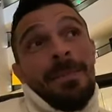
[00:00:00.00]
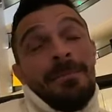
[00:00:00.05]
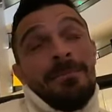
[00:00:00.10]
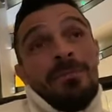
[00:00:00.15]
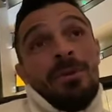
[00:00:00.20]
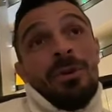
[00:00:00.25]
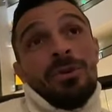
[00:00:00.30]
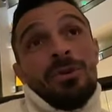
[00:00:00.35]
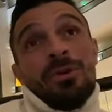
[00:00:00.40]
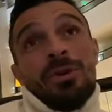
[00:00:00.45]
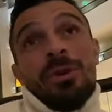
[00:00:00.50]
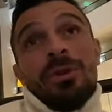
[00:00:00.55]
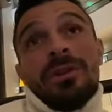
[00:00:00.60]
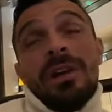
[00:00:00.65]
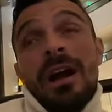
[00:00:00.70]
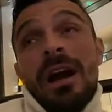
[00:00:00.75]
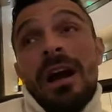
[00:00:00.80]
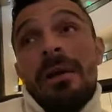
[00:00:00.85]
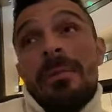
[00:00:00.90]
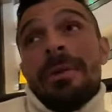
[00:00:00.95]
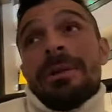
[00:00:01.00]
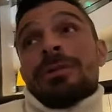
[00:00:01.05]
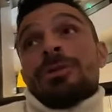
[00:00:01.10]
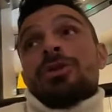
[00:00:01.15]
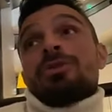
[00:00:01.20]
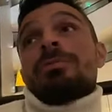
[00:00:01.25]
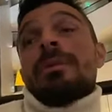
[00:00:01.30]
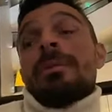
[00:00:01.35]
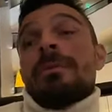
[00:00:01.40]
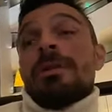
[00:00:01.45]
Bon, je suis content quand même parce que
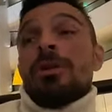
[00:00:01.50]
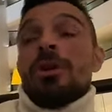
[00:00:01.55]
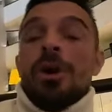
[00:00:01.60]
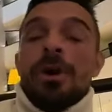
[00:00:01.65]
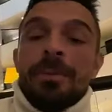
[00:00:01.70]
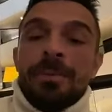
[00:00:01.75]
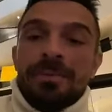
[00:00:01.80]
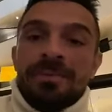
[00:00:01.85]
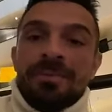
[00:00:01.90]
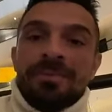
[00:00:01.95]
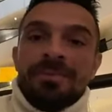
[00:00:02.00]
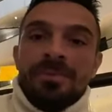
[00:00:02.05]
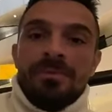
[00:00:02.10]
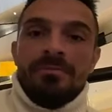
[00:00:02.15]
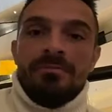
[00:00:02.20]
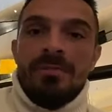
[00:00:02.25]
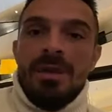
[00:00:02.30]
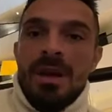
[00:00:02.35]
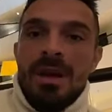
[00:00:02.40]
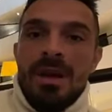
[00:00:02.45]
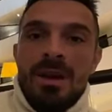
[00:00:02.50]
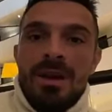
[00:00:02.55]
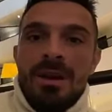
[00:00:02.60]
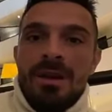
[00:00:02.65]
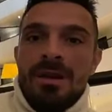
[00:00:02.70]
je m'améliore. Mais.